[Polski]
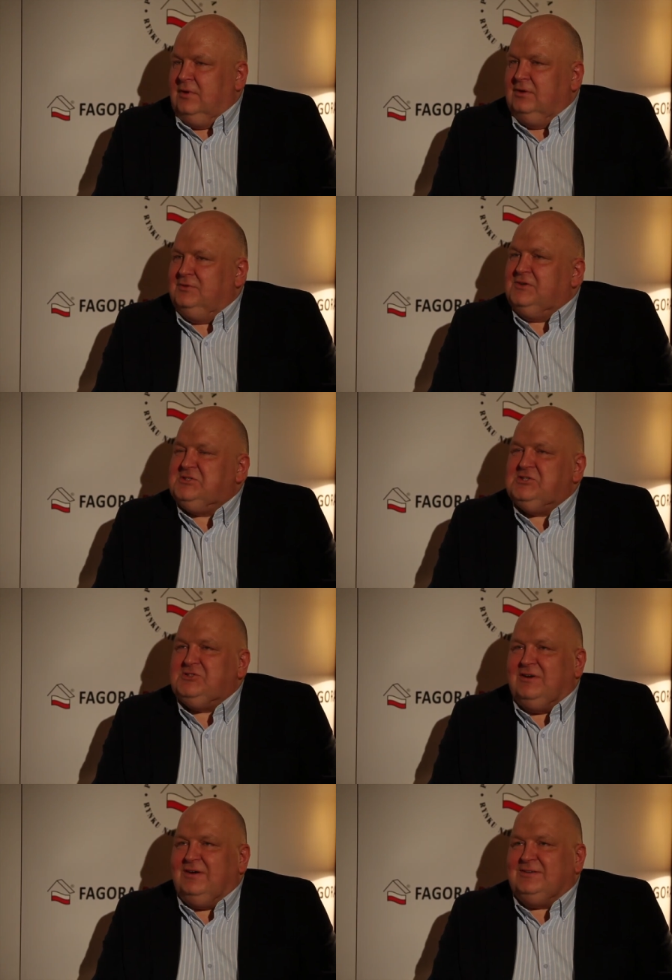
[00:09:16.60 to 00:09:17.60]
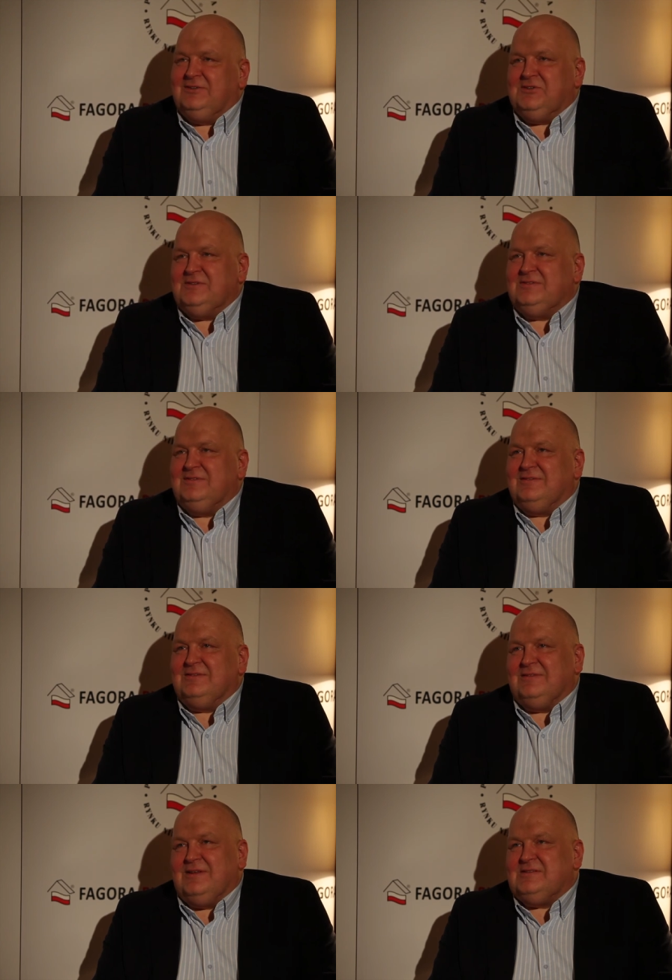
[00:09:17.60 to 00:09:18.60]
No i 20 lat to jest,
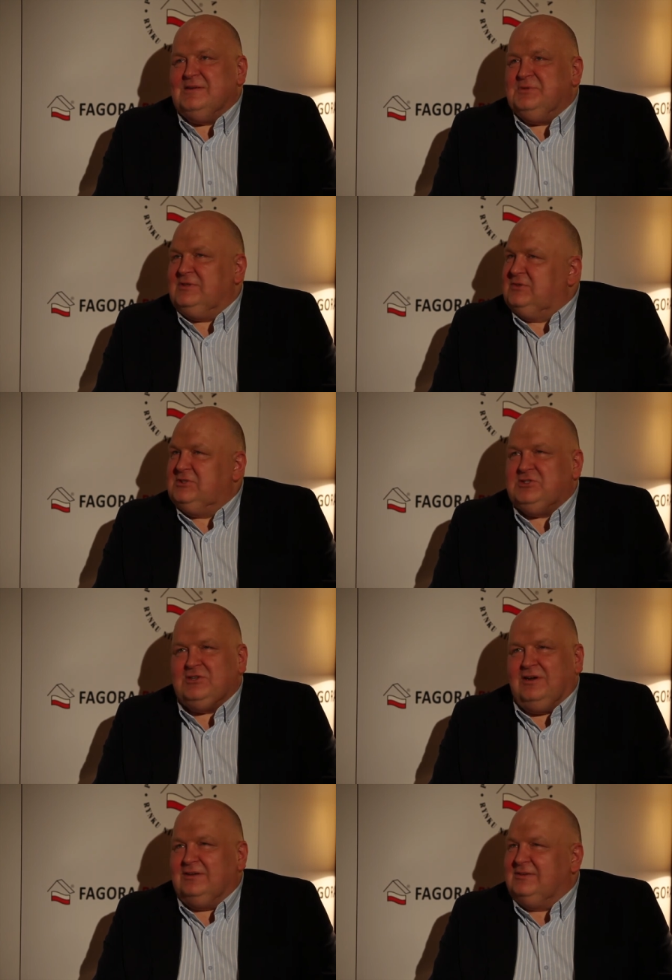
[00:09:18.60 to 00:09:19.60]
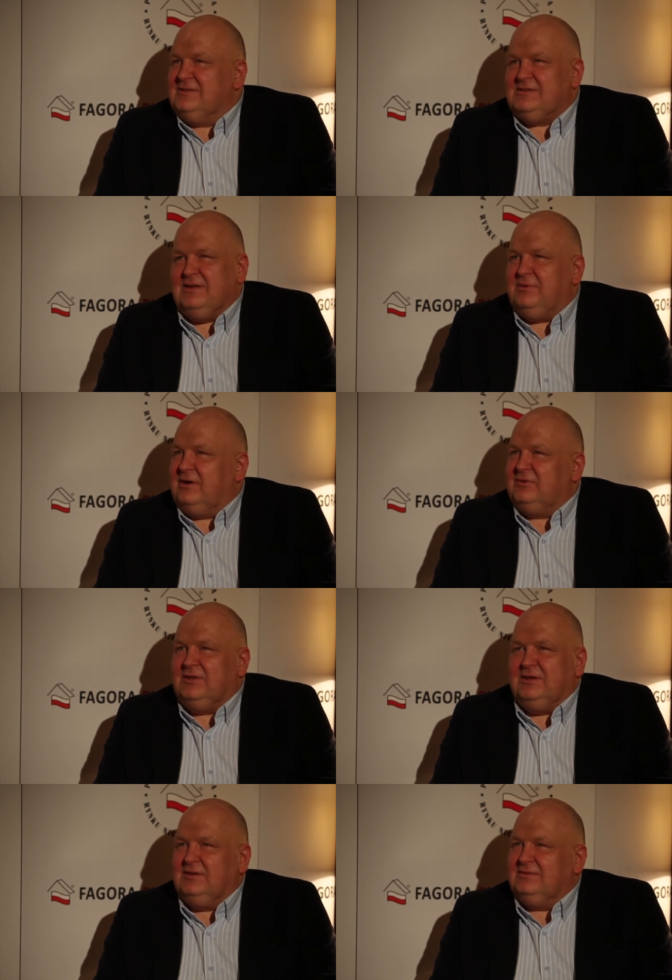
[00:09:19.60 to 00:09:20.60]
to następne 20 lat to jest
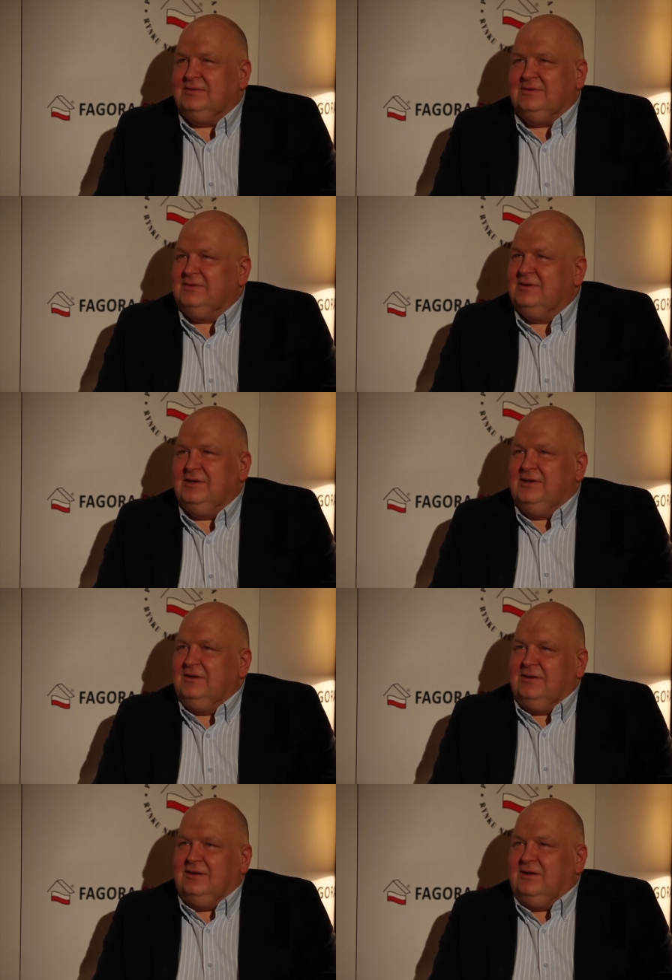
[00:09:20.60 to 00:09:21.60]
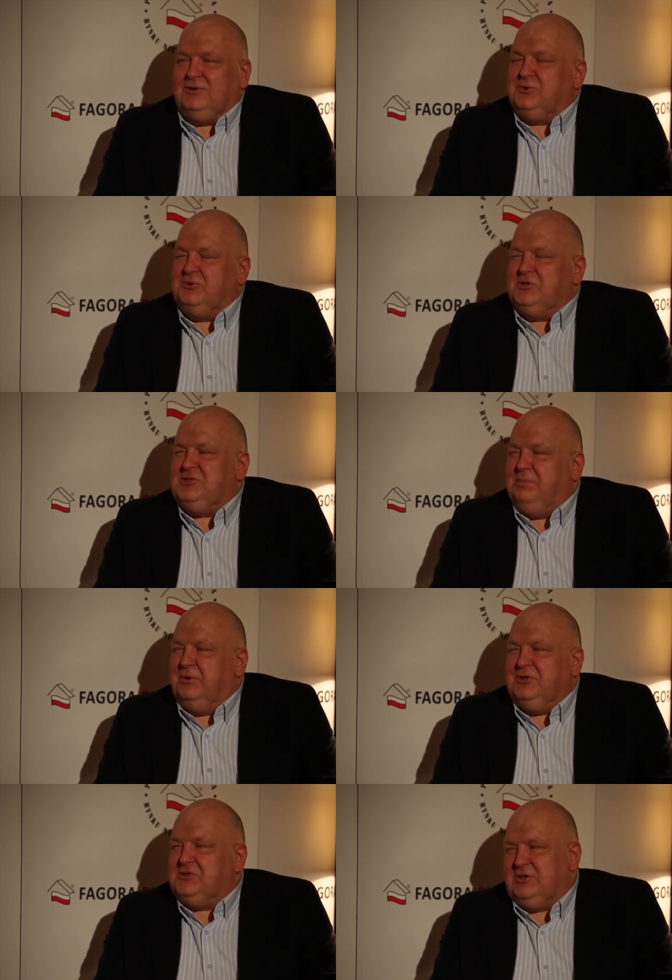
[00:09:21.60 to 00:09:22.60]
naprawdę... Yy E, trudno się
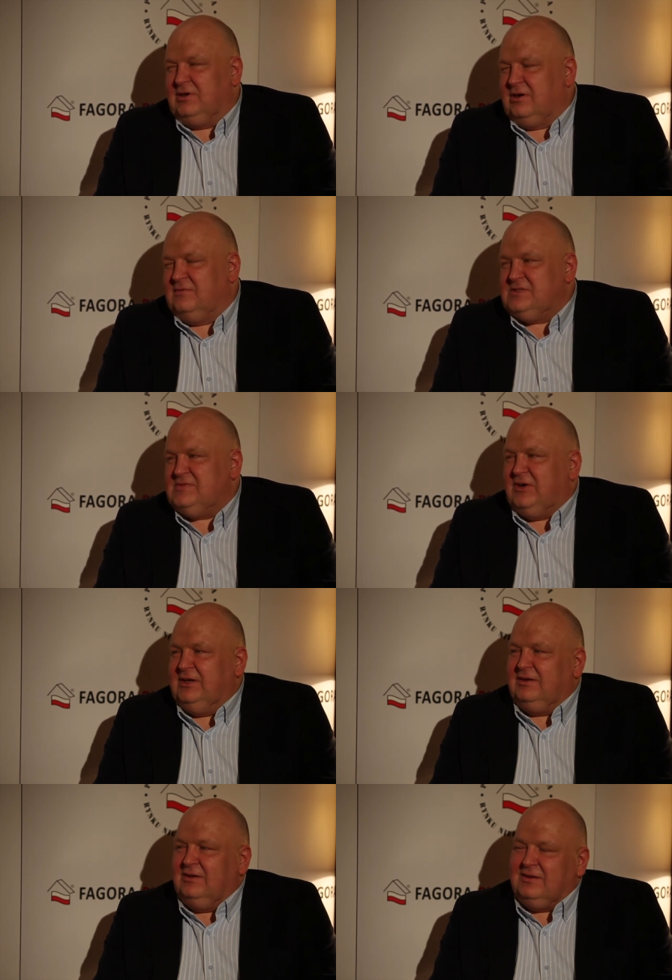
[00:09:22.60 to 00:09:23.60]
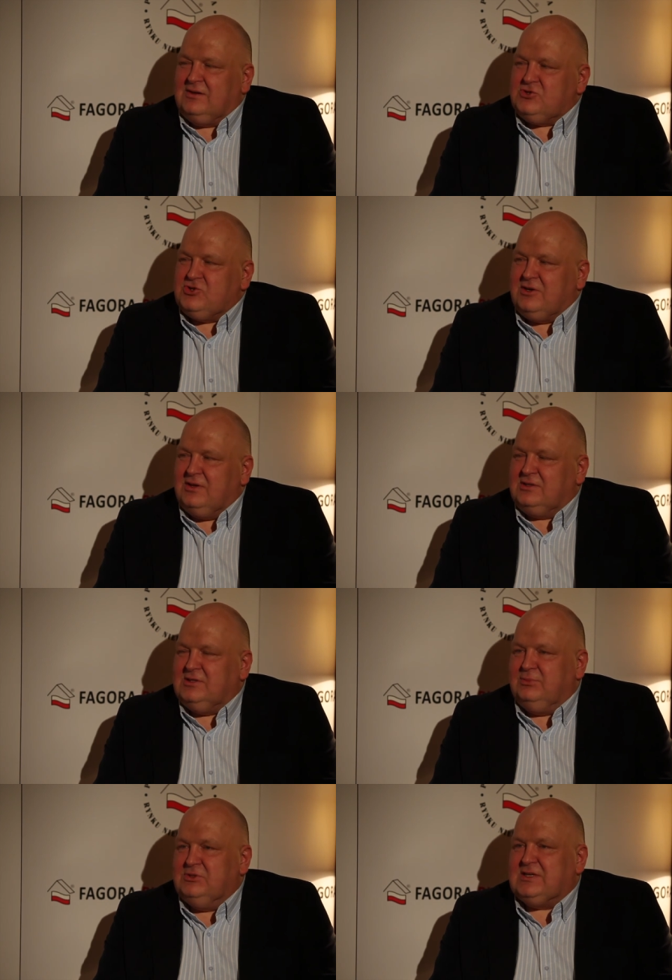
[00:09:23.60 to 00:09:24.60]
podjąć takiego wyzwania, dlatego że rynek
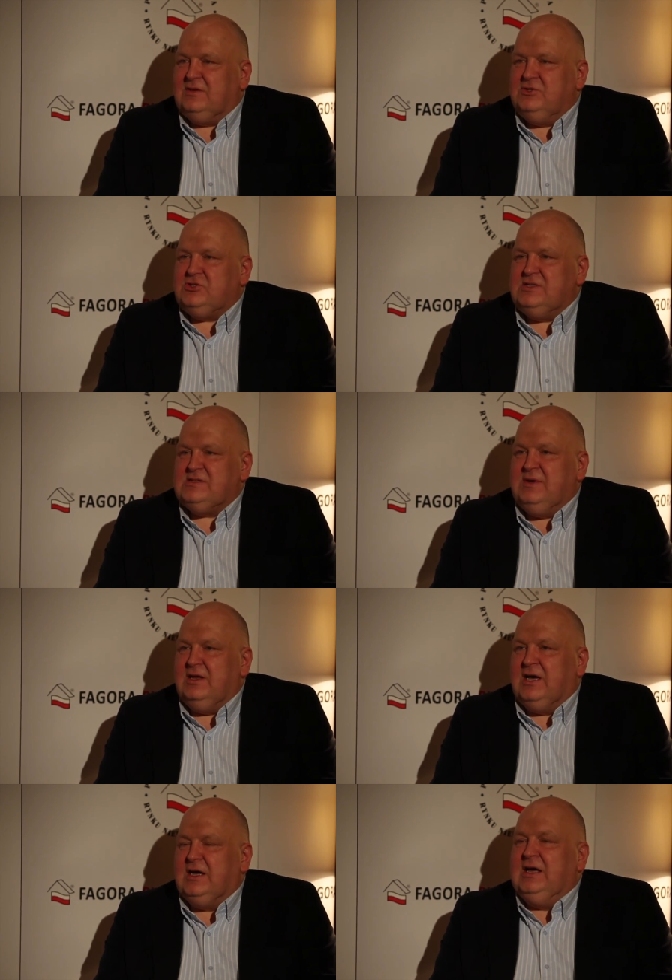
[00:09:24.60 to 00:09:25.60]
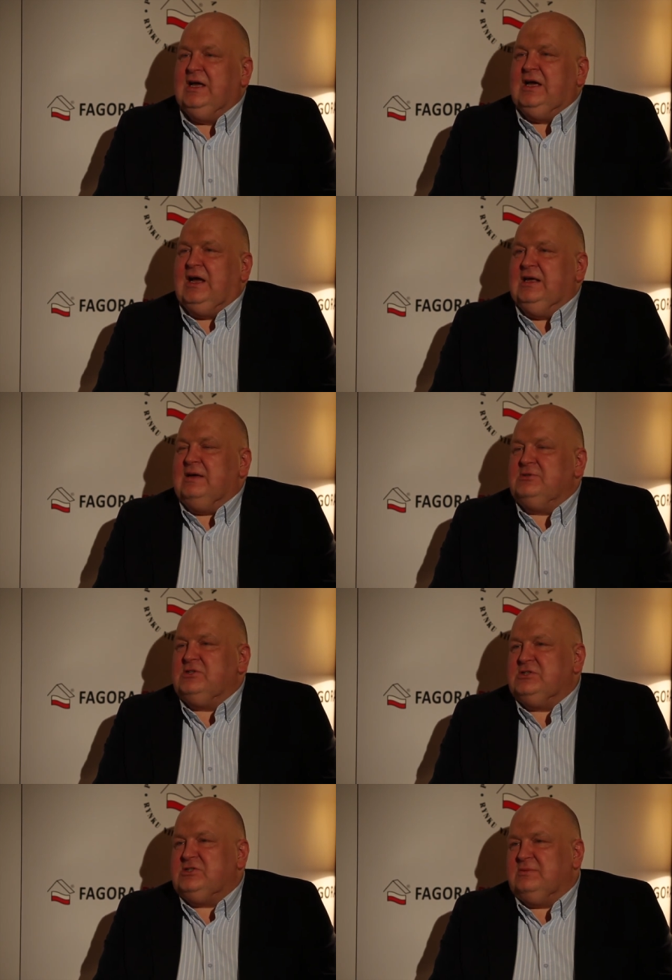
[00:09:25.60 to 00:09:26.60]
się błyskawicznie zmienia, ale ja
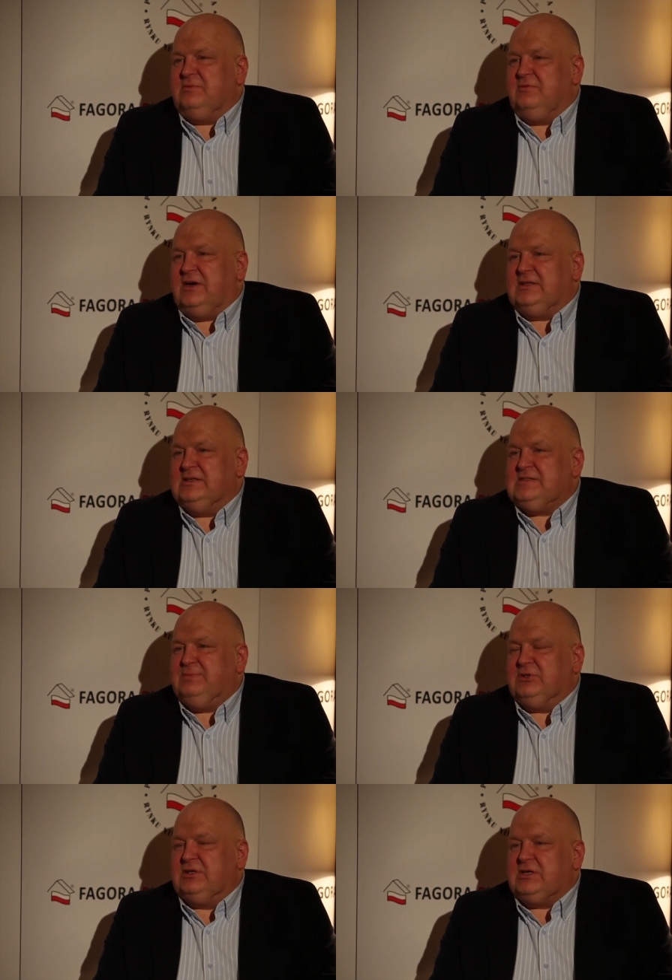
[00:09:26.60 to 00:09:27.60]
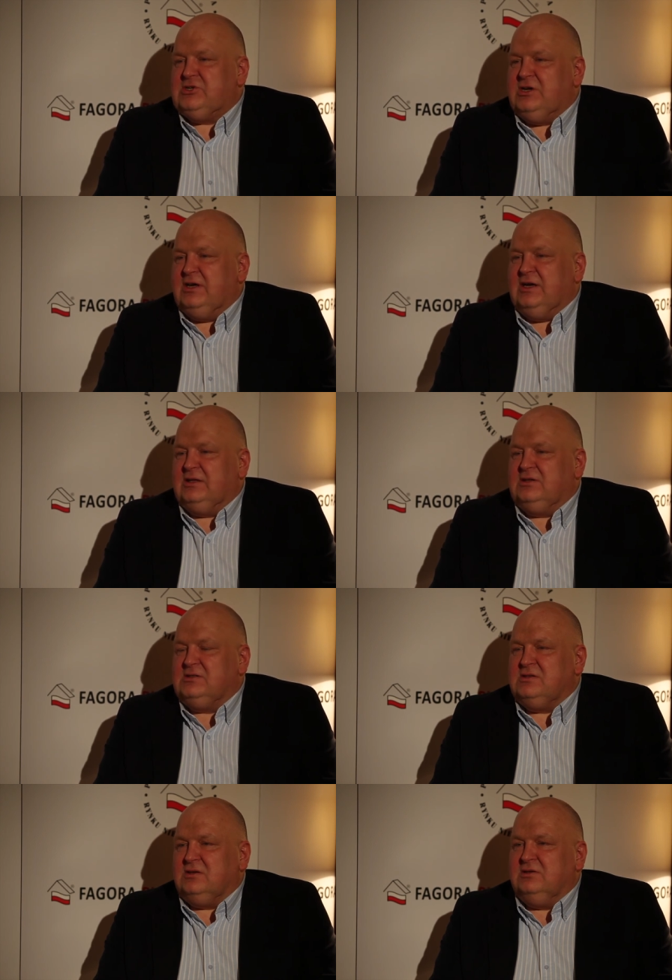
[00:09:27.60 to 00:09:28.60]
myślę, że warte jest podkreślenia to,
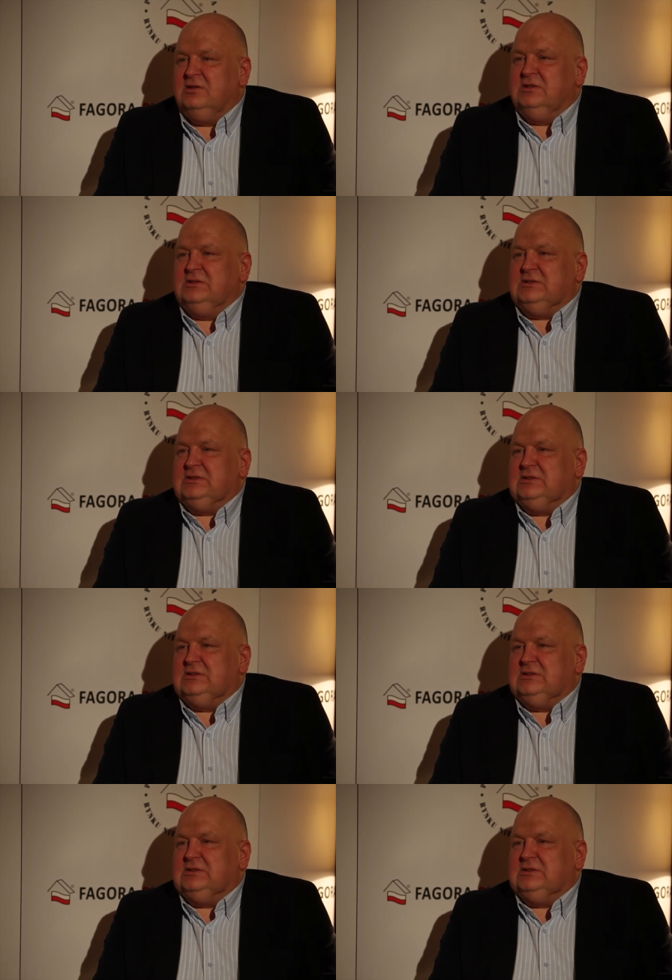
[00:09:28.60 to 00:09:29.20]
co e,